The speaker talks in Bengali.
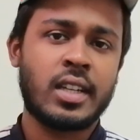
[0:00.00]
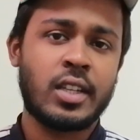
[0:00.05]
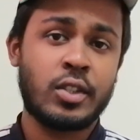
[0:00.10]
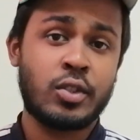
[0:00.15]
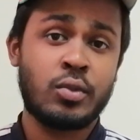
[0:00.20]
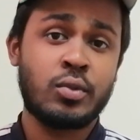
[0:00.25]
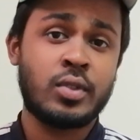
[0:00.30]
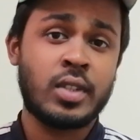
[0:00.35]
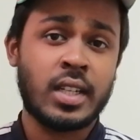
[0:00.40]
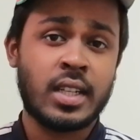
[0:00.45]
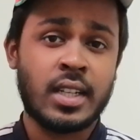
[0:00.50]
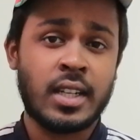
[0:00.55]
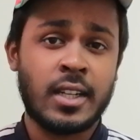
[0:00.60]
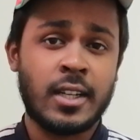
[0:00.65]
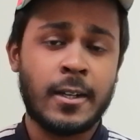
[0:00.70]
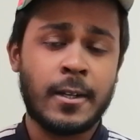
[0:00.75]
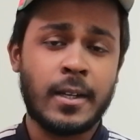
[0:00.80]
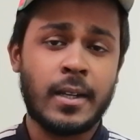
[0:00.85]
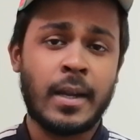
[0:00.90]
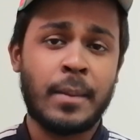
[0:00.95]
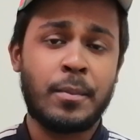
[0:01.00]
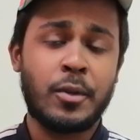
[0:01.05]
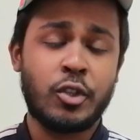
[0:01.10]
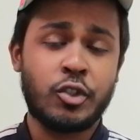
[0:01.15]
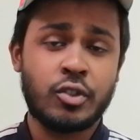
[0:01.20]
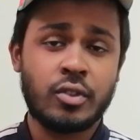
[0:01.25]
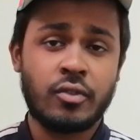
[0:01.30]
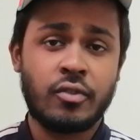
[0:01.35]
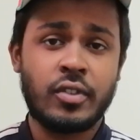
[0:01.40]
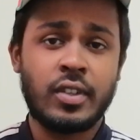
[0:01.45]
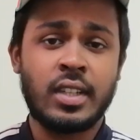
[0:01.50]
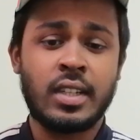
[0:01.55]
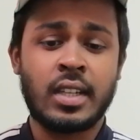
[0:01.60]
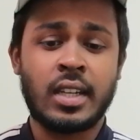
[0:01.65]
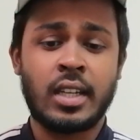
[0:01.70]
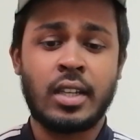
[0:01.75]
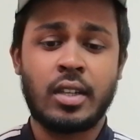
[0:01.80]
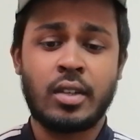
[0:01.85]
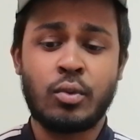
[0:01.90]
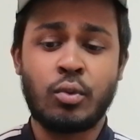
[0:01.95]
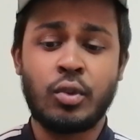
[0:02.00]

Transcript: কিছু টাকা অ্যাপ্লিকেশন ফি নেয়